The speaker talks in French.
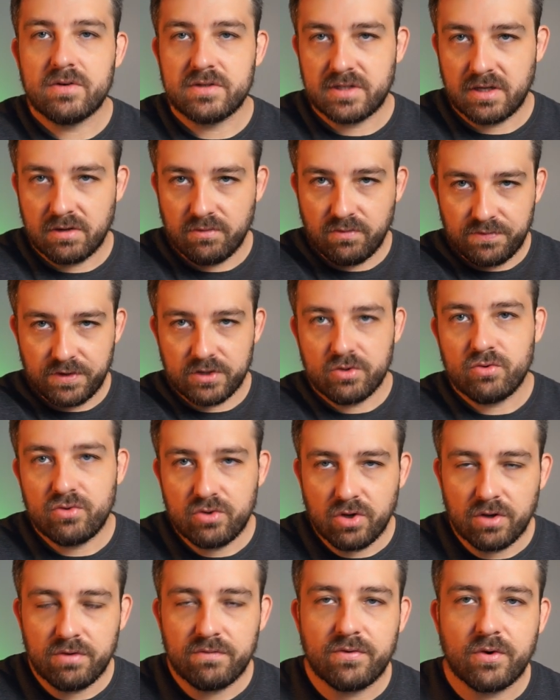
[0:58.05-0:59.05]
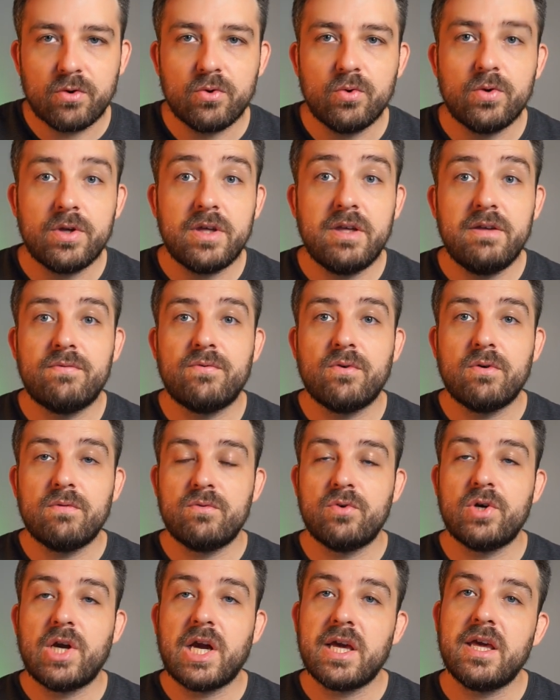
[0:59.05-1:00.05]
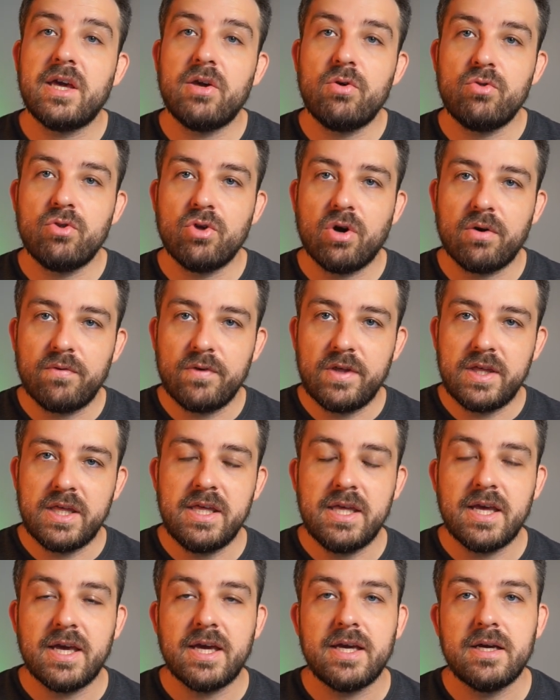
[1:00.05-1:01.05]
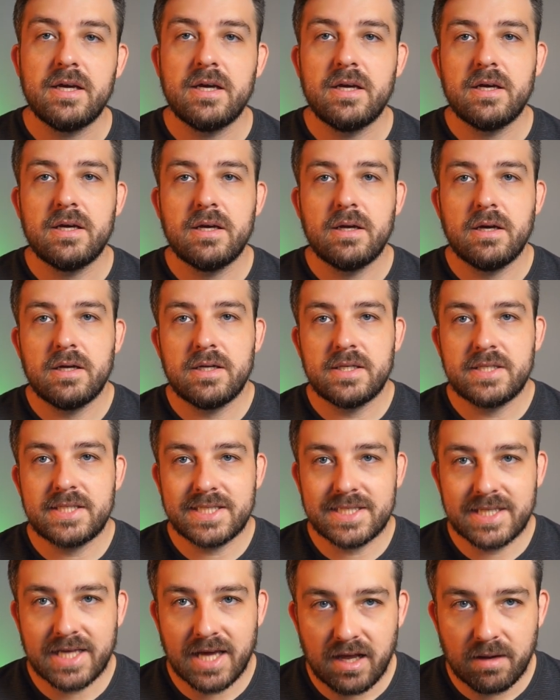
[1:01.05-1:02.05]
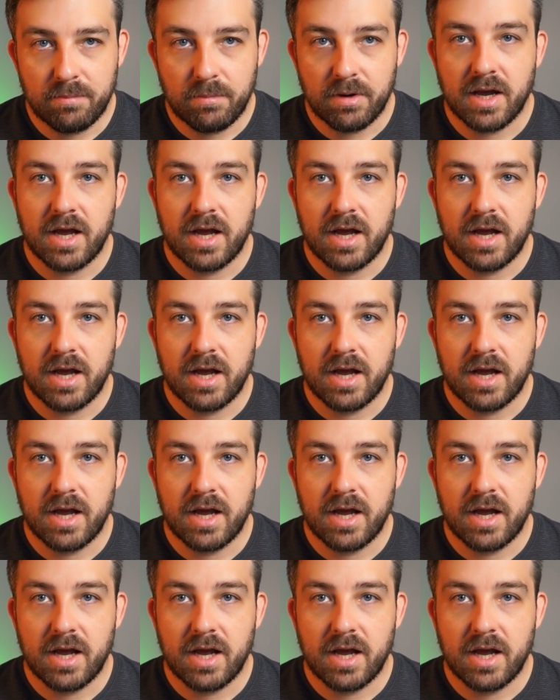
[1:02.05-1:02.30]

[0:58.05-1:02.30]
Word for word: C'est-à-dire, vous faites du done for you, il faut que vous créez une offre qui est scalable.